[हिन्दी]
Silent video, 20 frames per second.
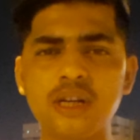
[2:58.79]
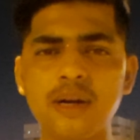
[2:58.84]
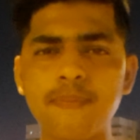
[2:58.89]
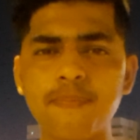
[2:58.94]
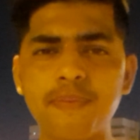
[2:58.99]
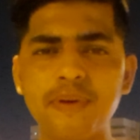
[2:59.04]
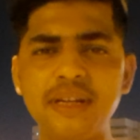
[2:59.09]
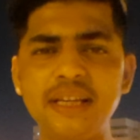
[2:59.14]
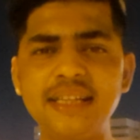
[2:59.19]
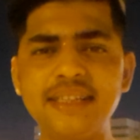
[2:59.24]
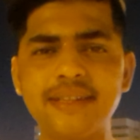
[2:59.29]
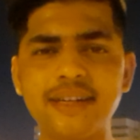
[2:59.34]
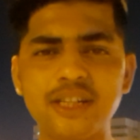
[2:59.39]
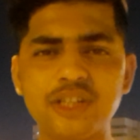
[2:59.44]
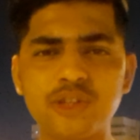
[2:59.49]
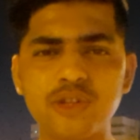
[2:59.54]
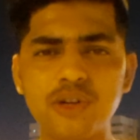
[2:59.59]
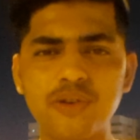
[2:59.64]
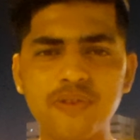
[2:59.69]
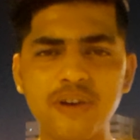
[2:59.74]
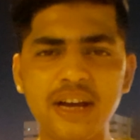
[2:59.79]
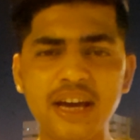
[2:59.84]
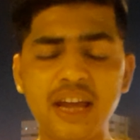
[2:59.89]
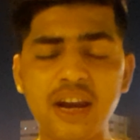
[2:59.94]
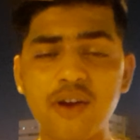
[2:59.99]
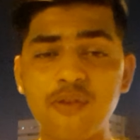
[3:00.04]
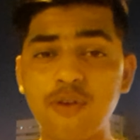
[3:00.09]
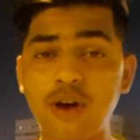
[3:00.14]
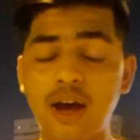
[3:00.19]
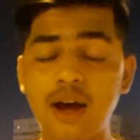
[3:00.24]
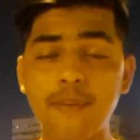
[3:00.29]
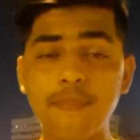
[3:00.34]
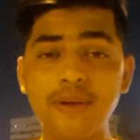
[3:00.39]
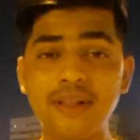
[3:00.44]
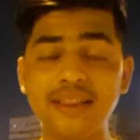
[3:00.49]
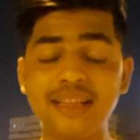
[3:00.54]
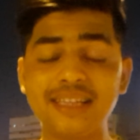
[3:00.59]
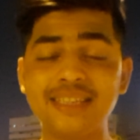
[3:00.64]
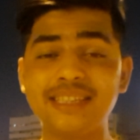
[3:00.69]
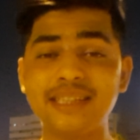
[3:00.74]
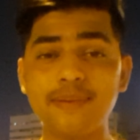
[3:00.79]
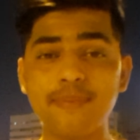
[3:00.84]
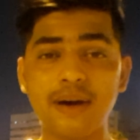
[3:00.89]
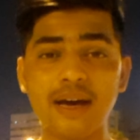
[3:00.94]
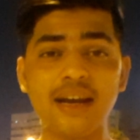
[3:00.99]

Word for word: कंपनीज रेस्टोरेंट वगैरह वहाँ पे 10 से